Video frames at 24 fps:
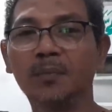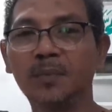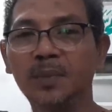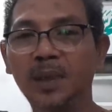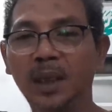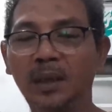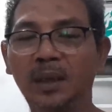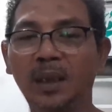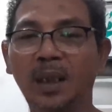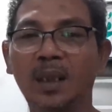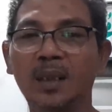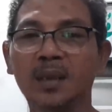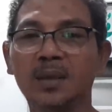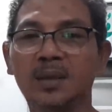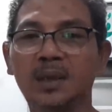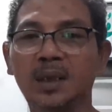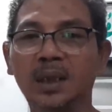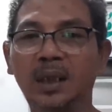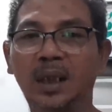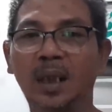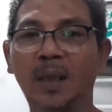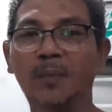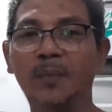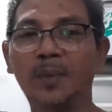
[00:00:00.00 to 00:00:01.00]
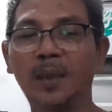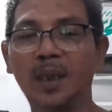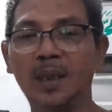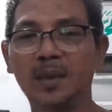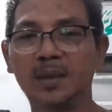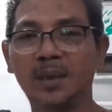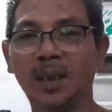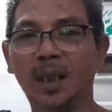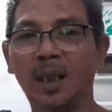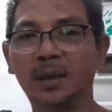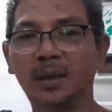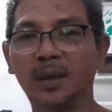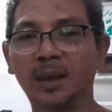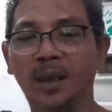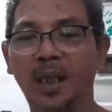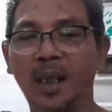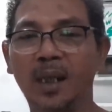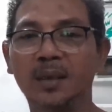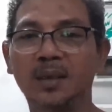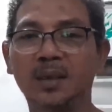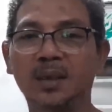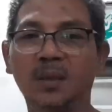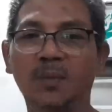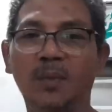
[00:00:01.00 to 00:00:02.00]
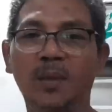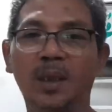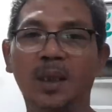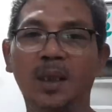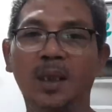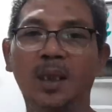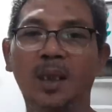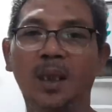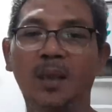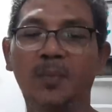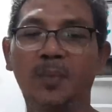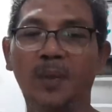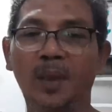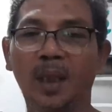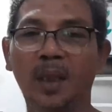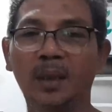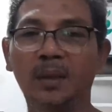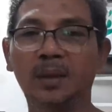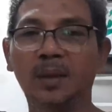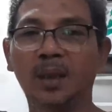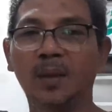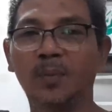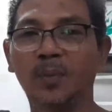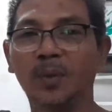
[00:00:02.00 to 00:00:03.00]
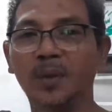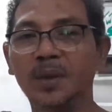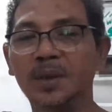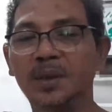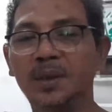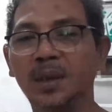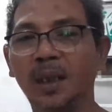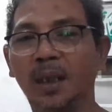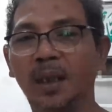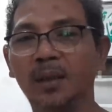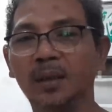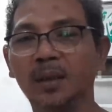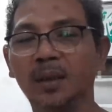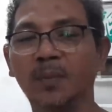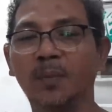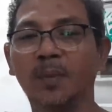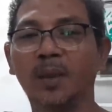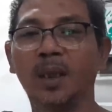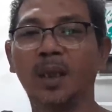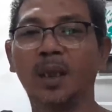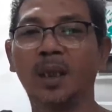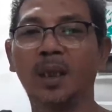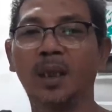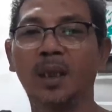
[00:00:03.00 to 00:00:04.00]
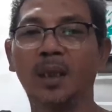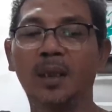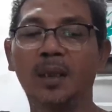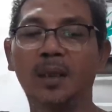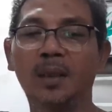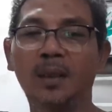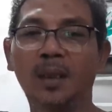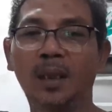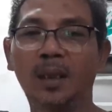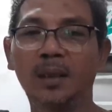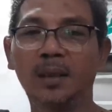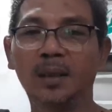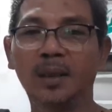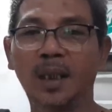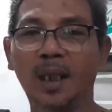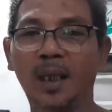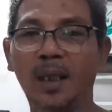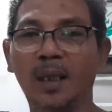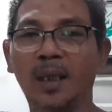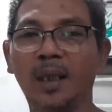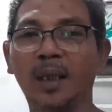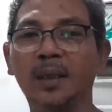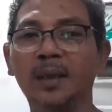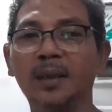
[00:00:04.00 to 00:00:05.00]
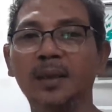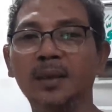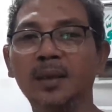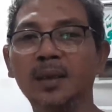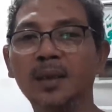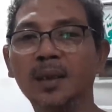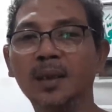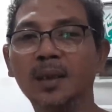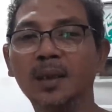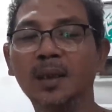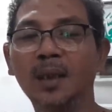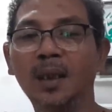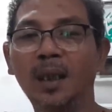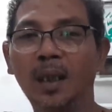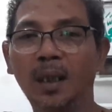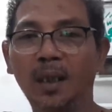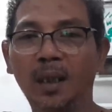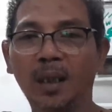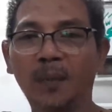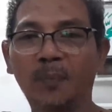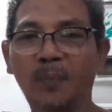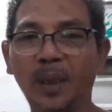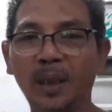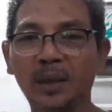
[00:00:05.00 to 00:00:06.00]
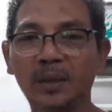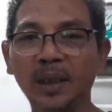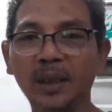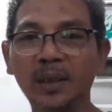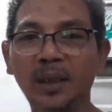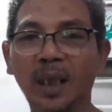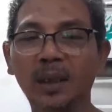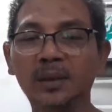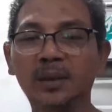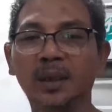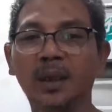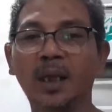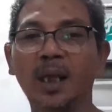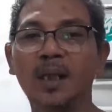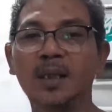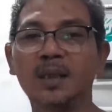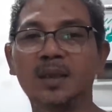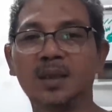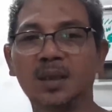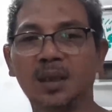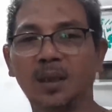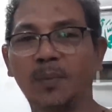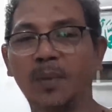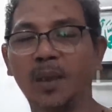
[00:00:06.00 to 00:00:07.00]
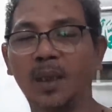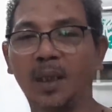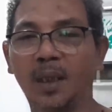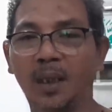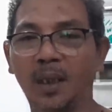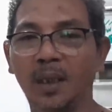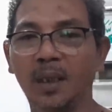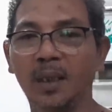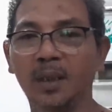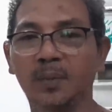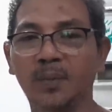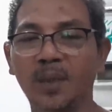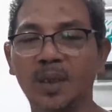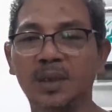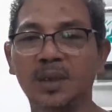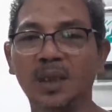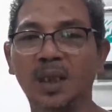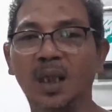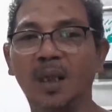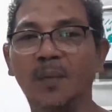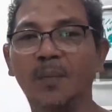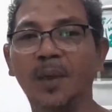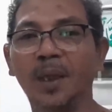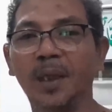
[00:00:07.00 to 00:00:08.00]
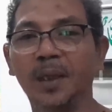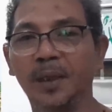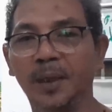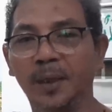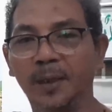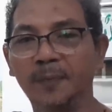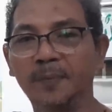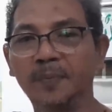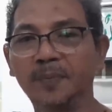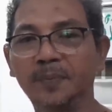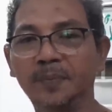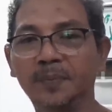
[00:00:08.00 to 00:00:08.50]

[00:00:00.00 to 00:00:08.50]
menyatakan sikap yang sangat tegas kepada aparat kepolisian kepada negara ini agar bertindak tegas kepada Khalid Basalama ini.